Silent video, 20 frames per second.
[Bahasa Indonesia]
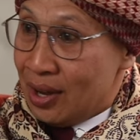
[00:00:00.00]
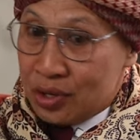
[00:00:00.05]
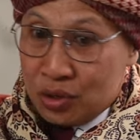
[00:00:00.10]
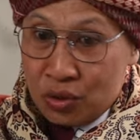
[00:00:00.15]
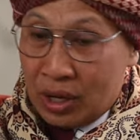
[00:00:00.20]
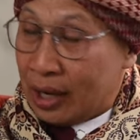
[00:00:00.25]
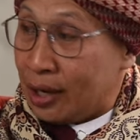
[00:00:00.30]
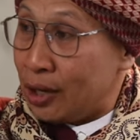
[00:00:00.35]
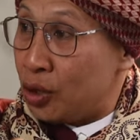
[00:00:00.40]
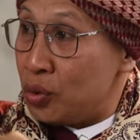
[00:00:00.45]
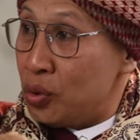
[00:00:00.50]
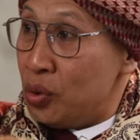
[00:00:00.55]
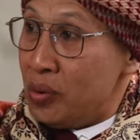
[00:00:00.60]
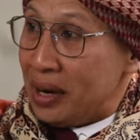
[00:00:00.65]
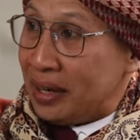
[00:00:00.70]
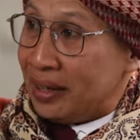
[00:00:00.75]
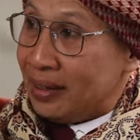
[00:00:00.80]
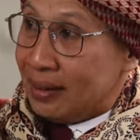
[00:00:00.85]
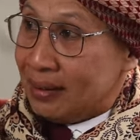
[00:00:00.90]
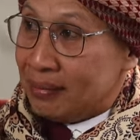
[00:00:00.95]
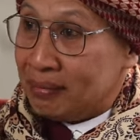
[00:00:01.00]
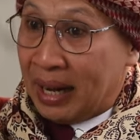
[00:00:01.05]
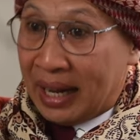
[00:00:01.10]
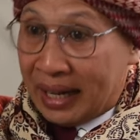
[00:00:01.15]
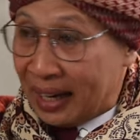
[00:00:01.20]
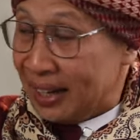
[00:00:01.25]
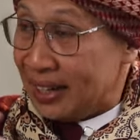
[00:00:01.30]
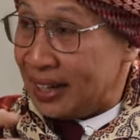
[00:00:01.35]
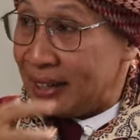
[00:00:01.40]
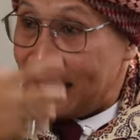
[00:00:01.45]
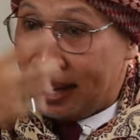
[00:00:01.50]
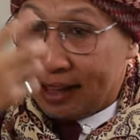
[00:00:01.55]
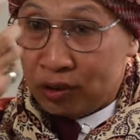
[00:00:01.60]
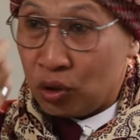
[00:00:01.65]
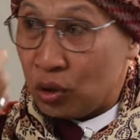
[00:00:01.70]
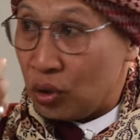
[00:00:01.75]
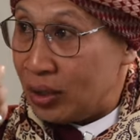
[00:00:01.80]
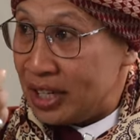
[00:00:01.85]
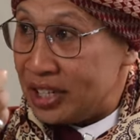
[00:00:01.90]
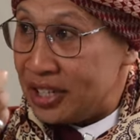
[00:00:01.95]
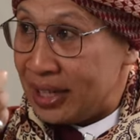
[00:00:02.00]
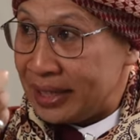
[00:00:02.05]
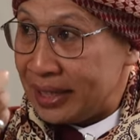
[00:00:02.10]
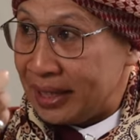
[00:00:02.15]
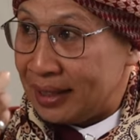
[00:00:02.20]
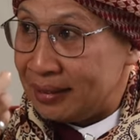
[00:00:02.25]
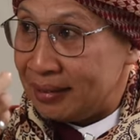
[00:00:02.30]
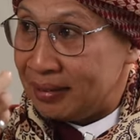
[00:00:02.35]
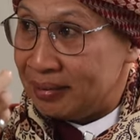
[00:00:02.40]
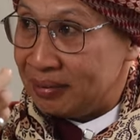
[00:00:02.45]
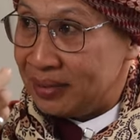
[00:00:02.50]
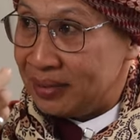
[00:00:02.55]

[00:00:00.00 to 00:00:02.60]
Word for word: juga gedunguan. Marah yang diatur oleh syariat.